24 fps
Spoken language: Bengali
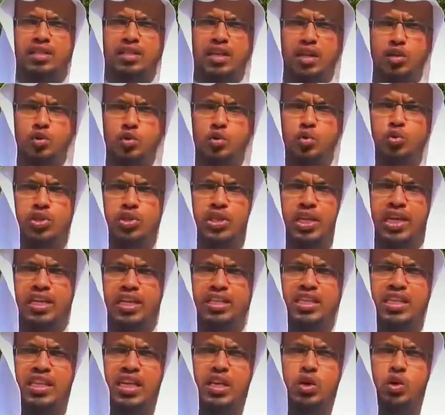তার দুধ
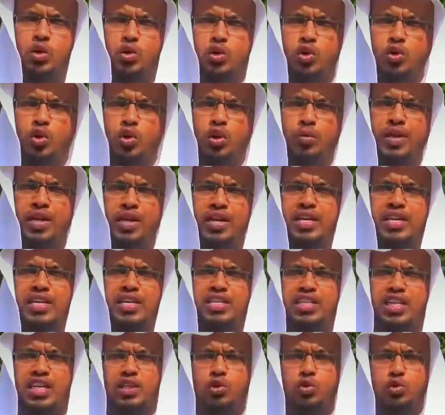সেখান থেকে গঠন হবে
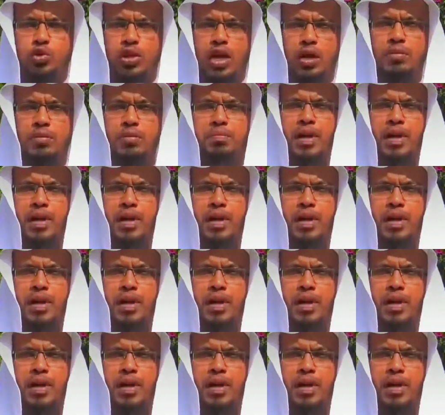সে দুধ আমি